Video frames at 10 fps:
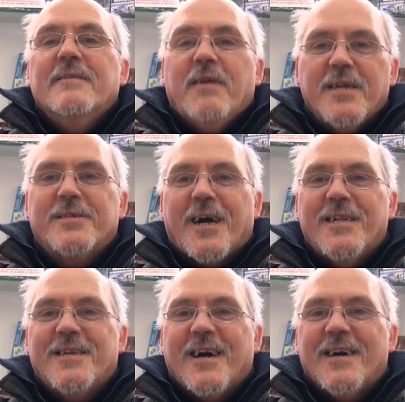war ein
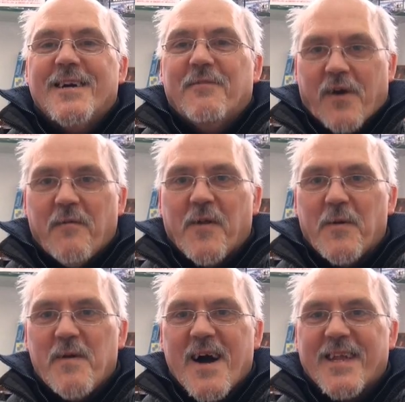Schaltjahr. Fangen wir
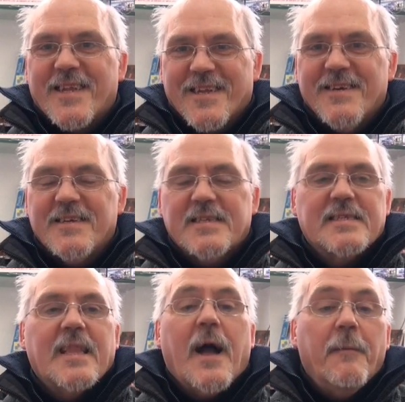nochmal an, ne?
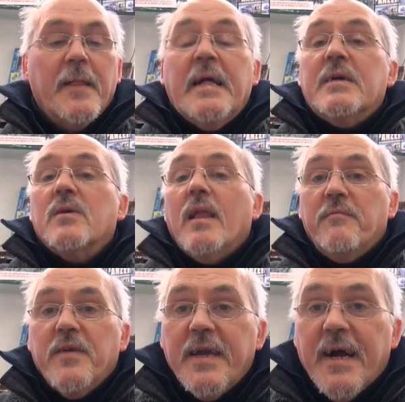ist klar. So
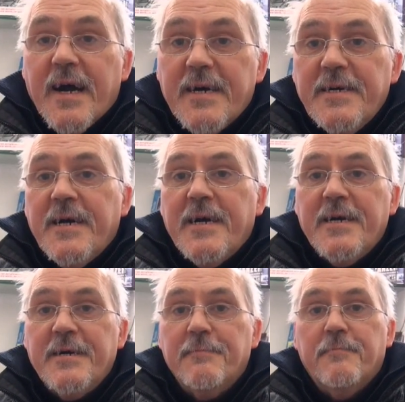alle vier Jahre
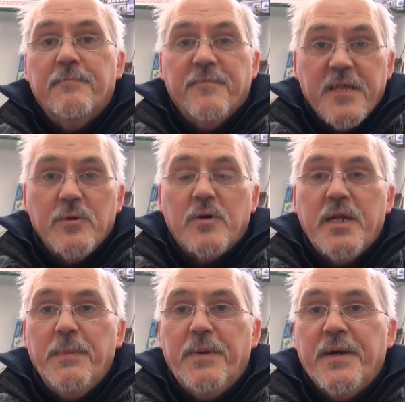
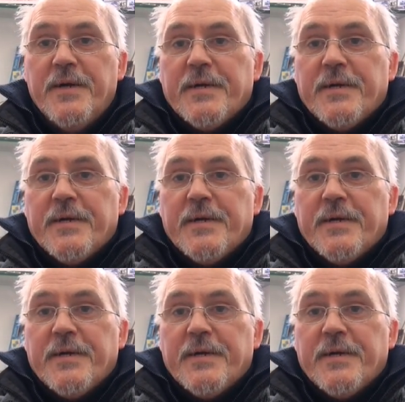Videoclip,